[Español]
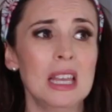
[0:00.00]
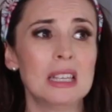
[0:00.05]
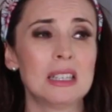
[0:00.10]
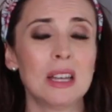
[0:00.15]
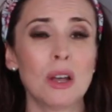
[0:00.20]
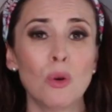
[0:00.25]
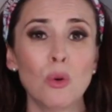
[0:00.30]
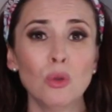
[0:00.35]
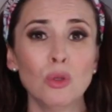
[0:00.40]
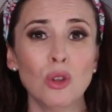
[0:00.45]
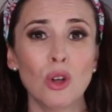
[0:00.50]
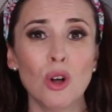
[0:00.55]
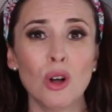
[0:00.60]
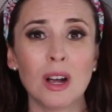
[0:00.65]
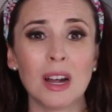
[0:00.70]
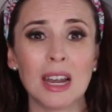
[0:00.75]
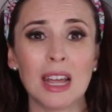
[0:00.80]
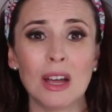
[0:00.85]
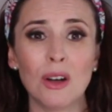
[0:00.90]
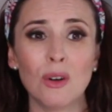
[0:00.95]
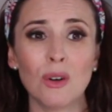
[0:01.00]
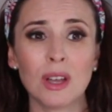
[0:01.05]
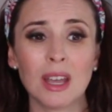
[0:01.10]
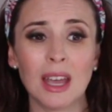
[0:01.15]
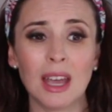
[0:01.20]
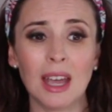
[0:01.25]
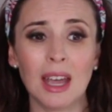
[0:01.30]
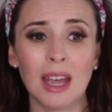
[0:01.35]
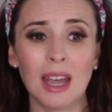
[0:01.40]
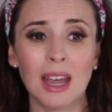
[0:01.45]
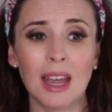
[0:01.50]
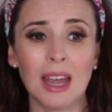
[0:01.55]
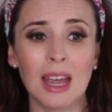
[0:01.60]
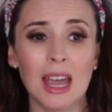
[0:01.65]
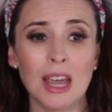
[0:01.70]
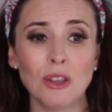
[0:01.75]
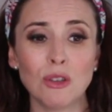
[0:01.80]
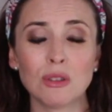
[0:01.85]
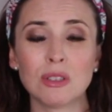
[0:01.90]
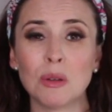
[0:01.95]
Y segundo, creo que
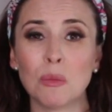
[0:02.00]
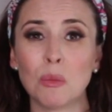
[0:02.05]
ellos